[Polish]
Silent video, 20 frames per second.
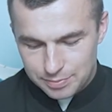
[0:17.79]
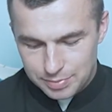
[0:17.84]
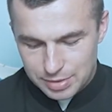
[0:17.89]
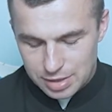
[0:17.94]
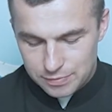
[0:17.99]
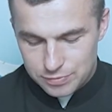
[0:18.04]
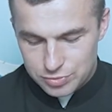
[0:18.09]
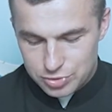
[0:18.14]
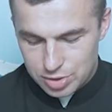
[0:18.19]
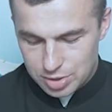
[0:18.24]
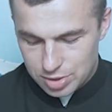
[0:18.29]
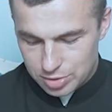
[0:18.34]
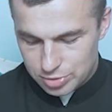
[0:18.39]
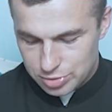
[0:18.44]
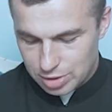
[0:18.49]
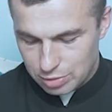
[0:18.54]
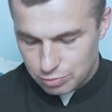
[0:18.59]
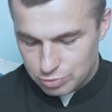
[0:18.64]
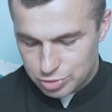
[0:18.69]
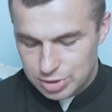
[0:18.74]
pierwszy
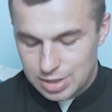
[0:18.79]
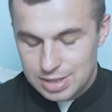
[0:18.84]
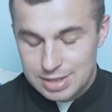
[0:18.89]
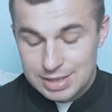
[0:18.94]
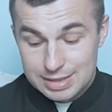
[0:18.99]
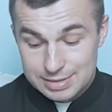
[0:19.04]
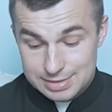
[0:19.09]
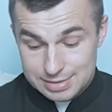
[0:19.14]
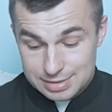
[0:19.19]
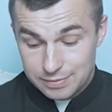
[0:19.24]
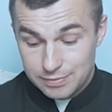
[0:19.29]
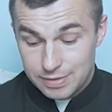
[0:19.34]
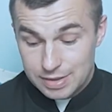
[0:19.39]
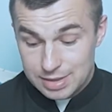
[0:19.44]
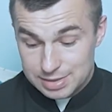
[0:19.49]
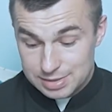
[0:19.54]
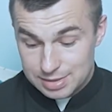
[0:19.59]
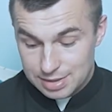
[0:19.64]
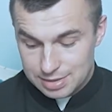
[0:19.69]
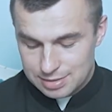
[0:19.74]
rozdział, czternasty
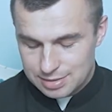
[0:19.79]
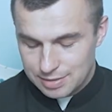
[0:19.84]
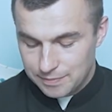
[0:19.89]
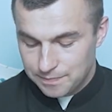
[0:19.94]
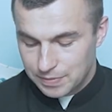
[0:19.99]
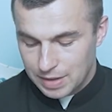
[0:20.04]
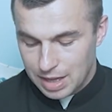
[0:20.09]
werset.